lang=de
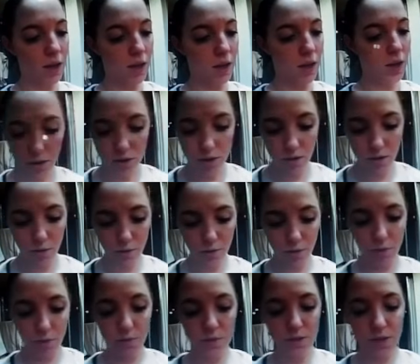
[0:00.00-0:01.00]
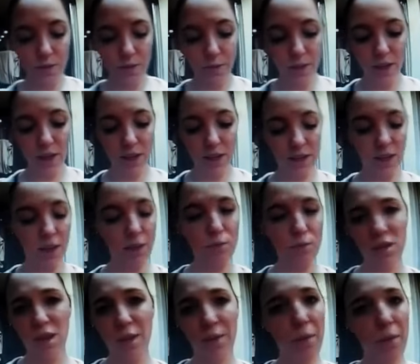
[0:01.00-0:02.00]
Da habe ich auch ein bisschen mit
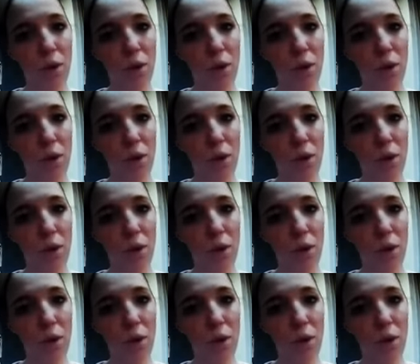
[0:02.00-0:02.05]
euch.